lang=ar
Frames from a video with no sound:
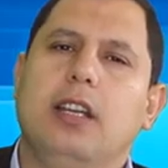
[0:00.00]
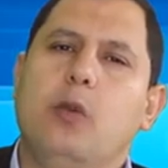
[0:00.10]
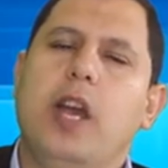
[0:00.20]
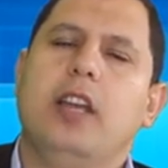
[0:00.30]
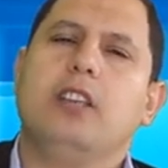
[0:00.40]

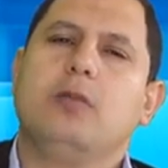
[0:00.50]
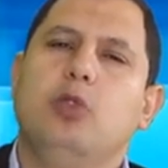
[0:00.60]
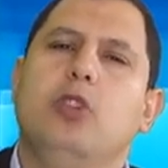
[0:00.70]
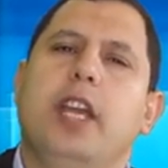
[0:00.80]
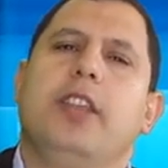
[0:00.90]
لواء
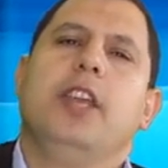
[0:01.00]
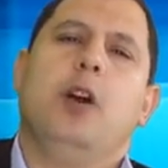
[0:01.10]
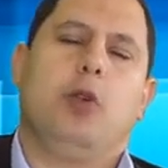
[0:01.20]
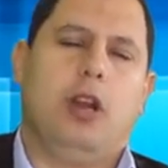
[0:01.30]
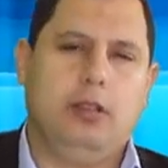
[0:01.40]
اسمه لواء
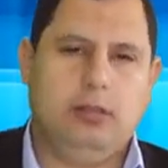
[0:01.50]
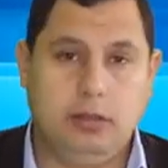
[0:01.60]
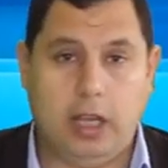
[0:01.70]
الثوره